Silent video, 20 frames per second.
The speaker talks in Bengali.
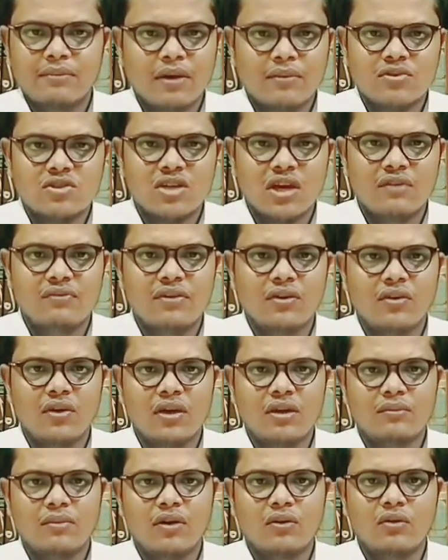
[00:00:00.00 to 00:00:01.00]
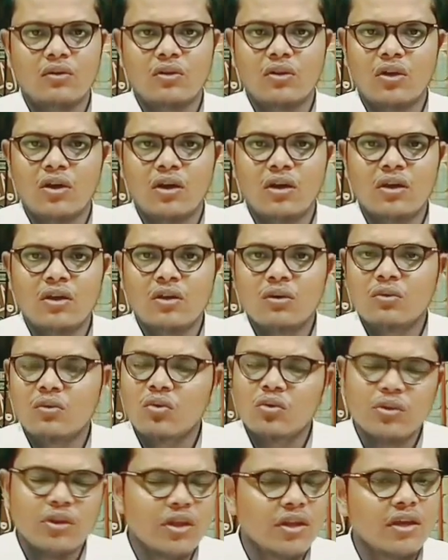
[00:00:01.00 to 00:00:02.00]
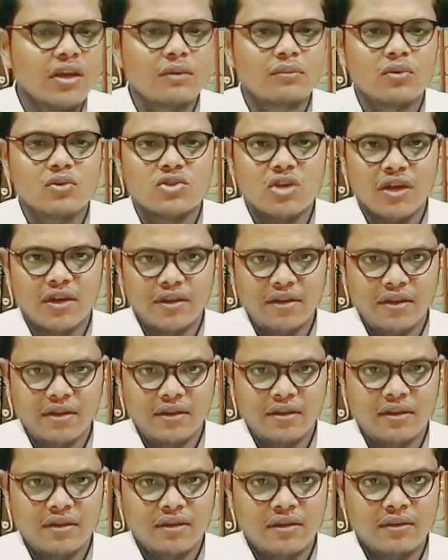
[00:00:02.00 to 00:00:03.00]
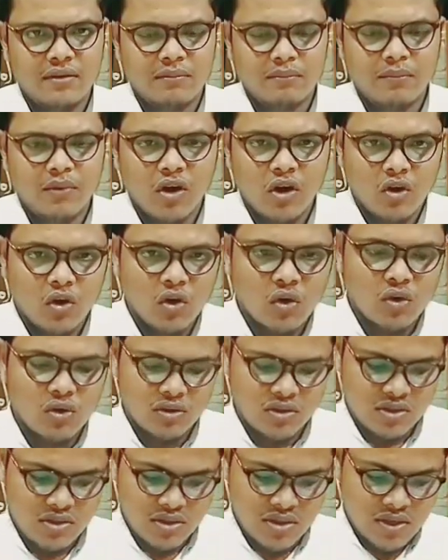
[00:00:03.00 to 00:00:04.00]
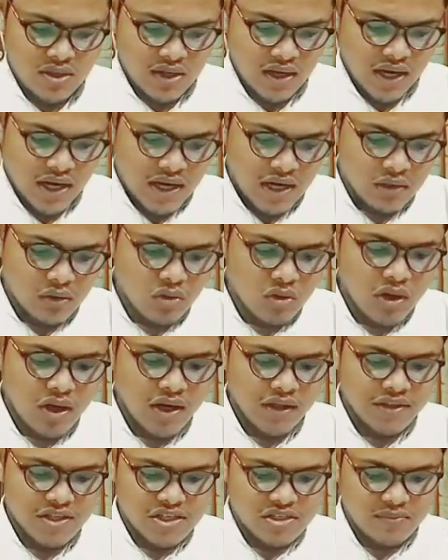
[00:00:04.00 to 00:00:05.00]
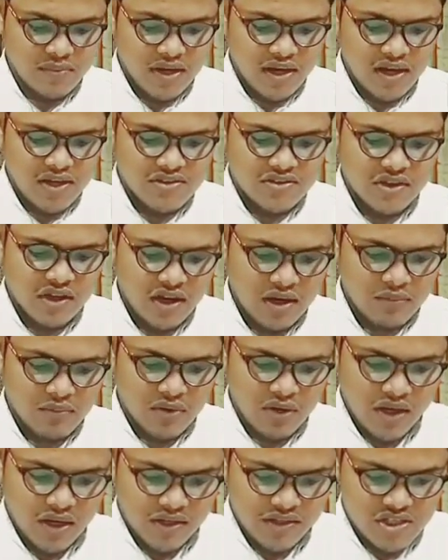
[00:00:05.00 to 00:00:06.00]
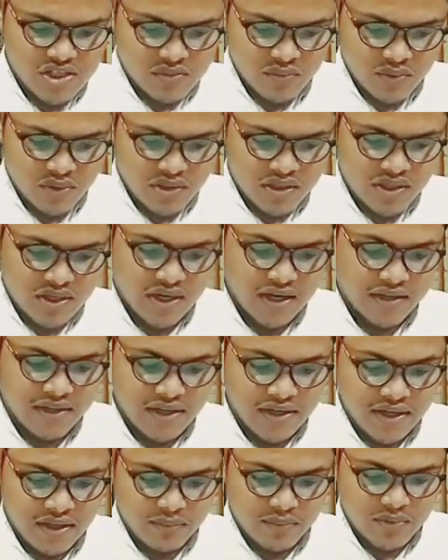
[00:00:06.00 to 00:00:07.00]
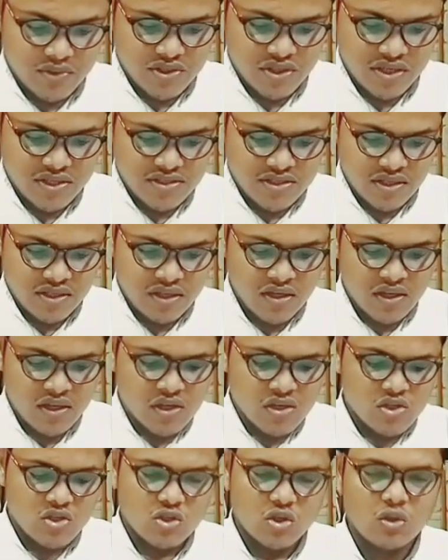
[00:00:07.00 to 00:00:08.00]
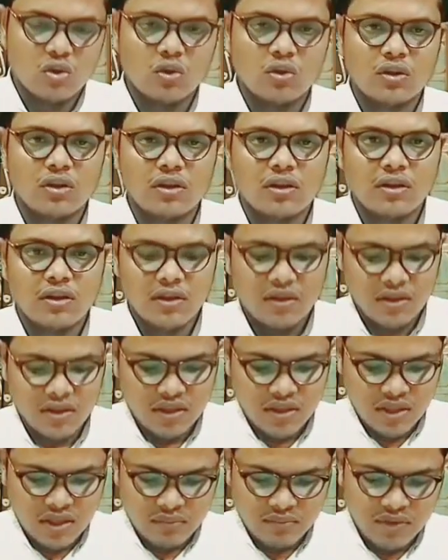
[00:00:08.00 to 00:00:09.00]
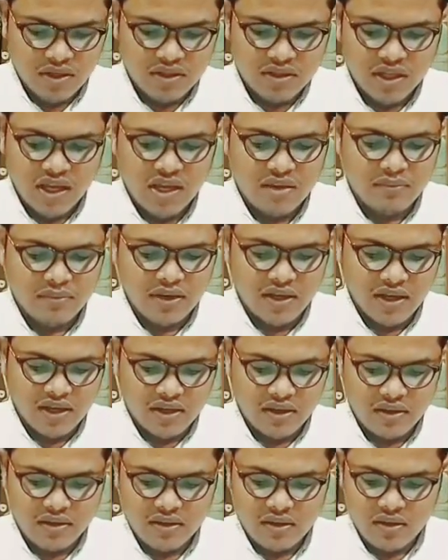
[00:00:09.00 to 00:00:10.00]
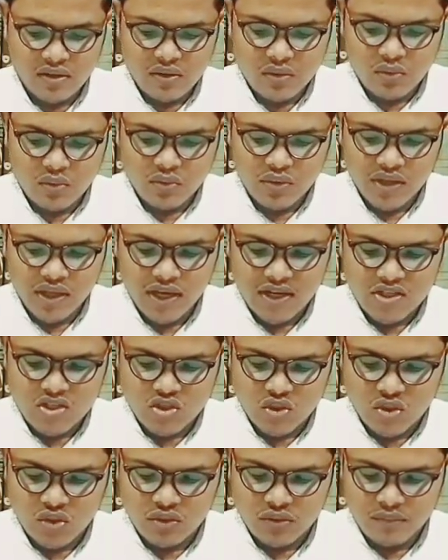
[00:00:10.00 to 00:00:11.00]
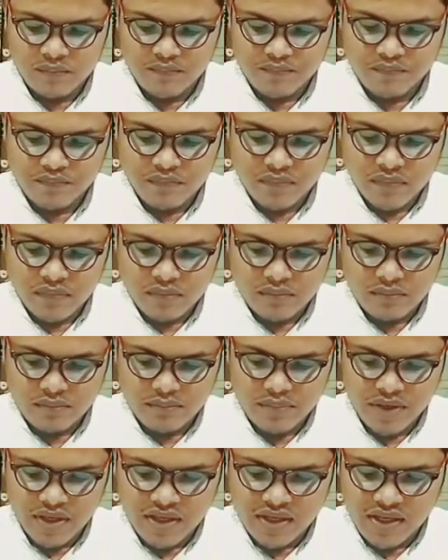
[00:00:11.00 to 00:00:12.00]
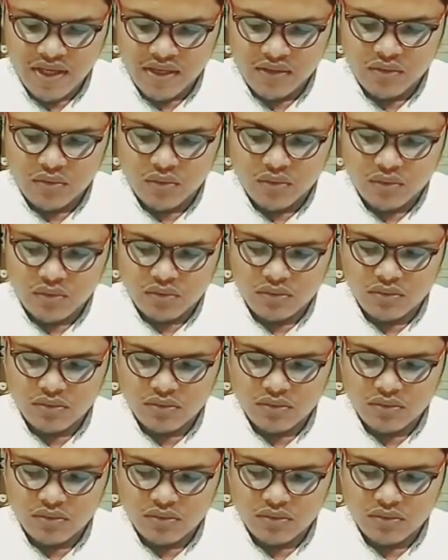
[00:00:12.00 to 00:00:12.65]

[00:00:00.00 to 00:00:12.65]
ইমাম শাফি রহিমাহুল্লাহ ওদেরকে বোঝায়নি বরং আহলুল হাদিস বা আসহাবুল হাদিস বলতে কাদেরকে বুঝিয়েছেন চলুন ইমনে তাইমিয়া উনি একজন বিখ্যাত